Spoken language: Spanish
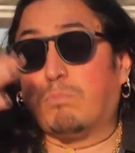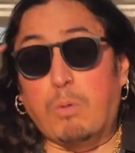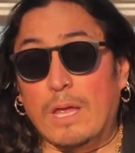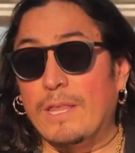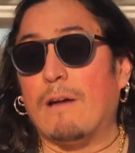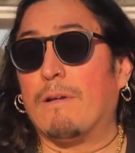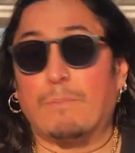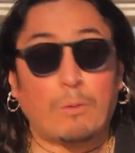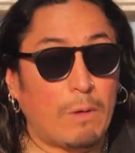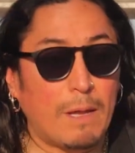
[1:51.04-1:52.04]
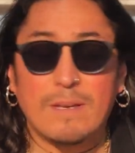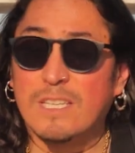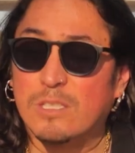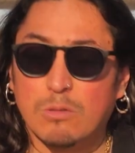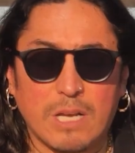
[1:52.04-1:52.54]
Pueden haber
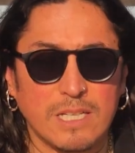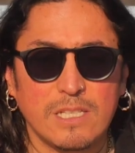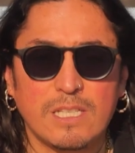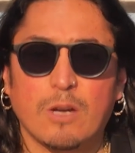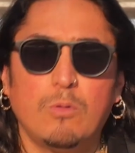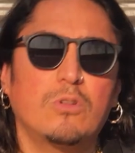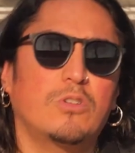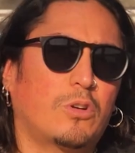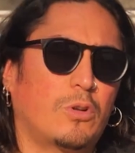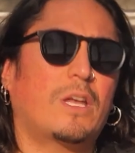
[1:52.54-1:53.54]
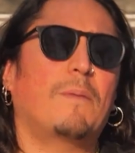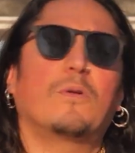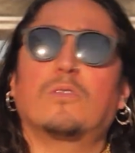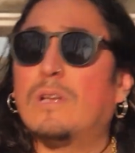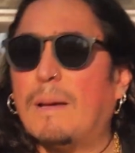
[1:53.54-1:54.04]
problemas, estoy casi seguro. Yo creo que de
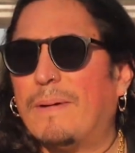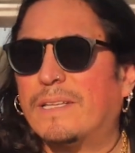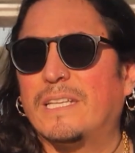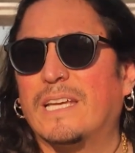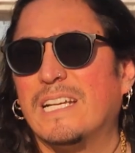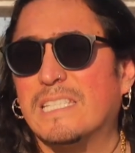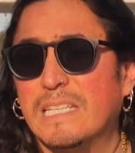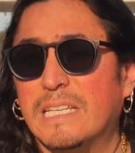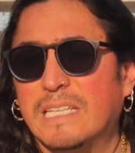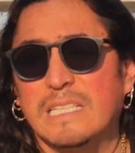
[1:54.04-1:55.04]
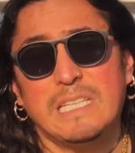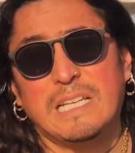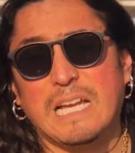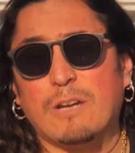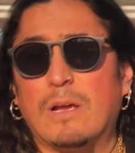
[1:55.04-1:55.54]
pronto en la parte de Helsinki
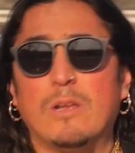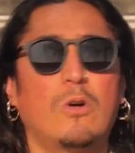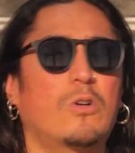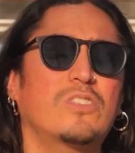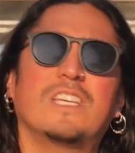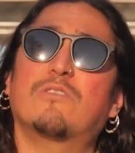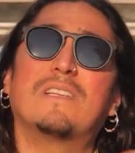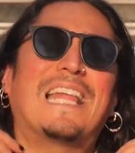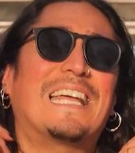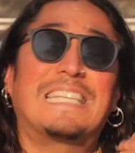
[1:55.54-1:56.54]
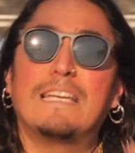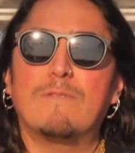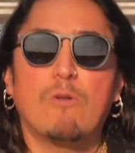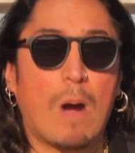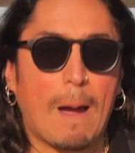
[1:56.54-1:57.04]
sí, claro, hay locos. De hecho, en
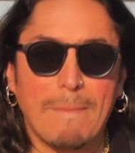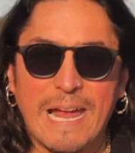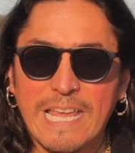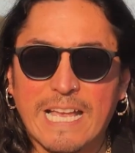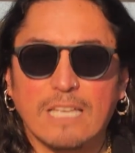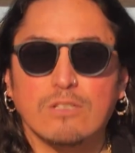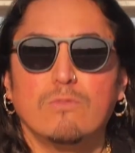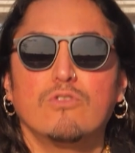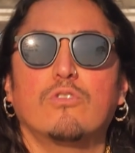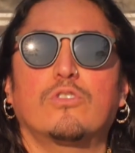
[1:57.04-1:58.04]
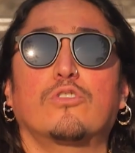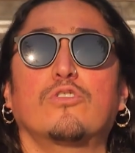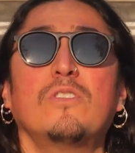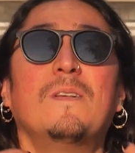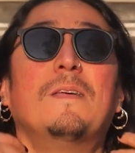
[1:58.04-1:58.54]
Latinoamérica somos
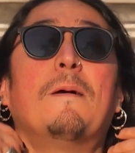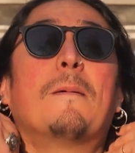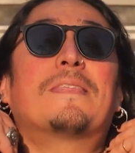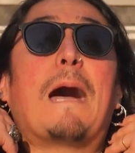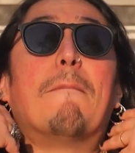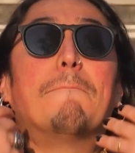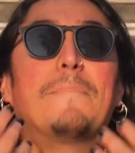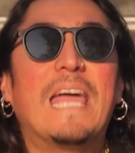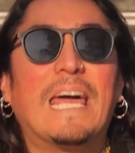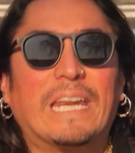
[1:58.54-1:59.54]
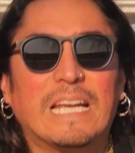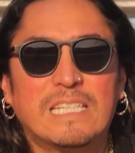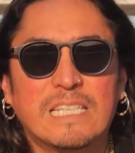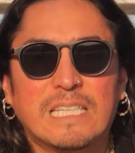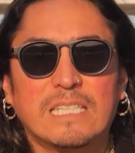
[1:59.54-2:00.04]
nosotros también
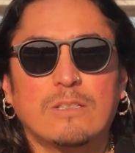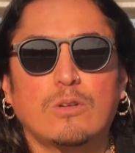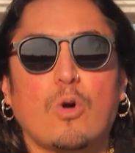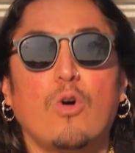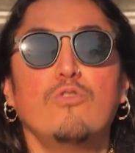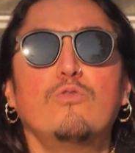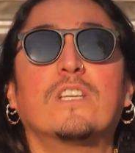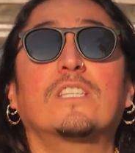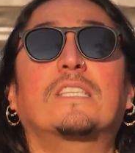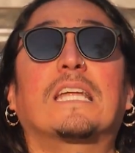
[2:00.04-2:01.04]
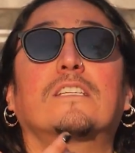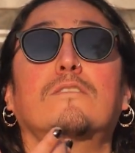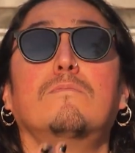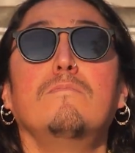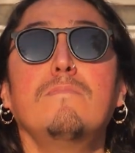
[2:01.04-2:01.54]
racistas con
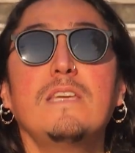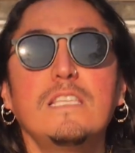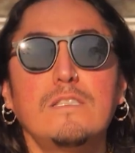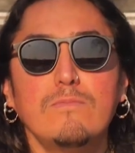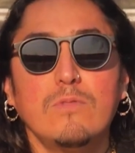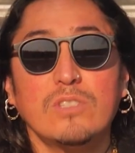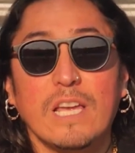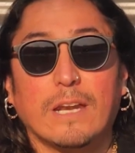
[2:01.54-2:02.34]
nuestros mismos